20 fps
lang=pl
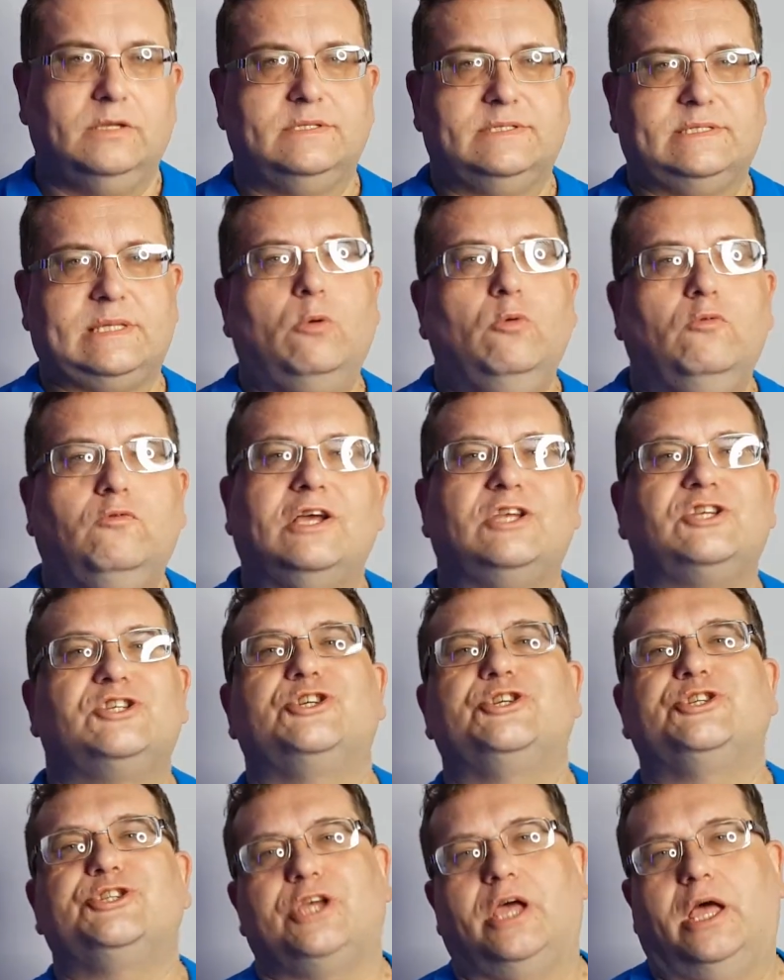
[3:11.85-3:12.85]
Zauważ,
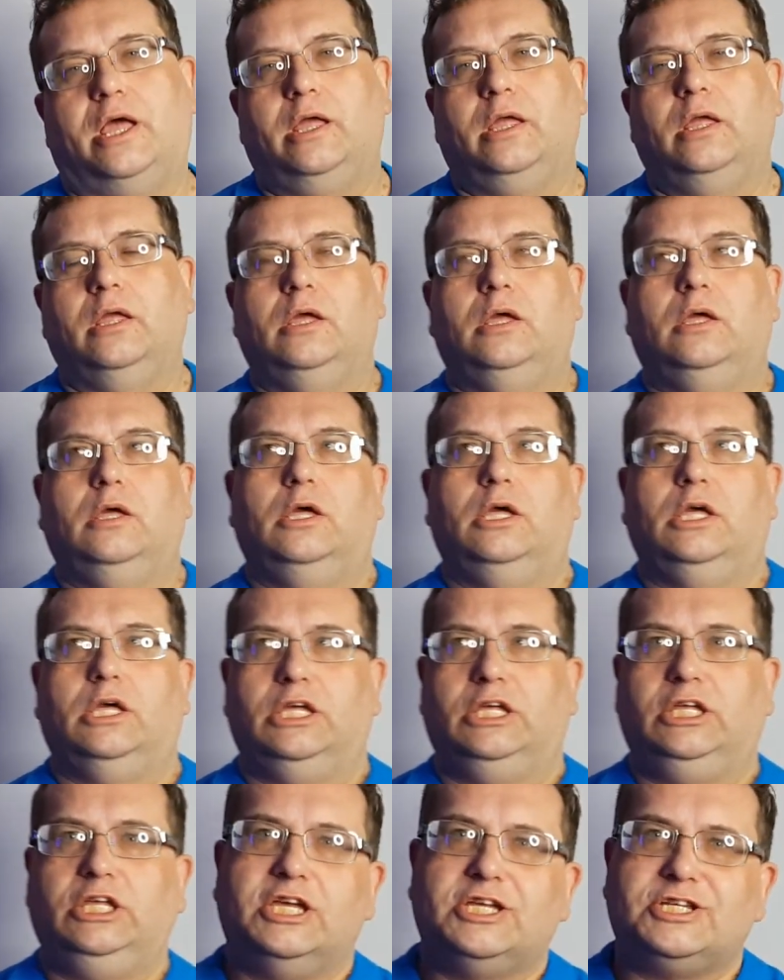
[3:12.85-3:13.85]
że
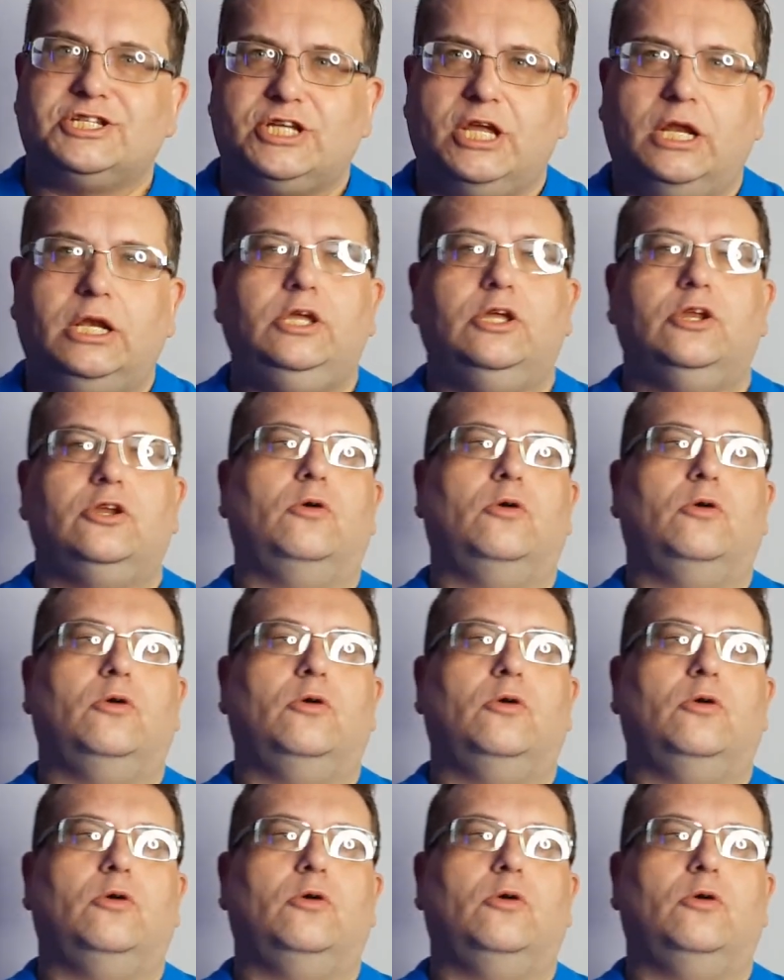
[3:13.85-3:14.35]
jeżeli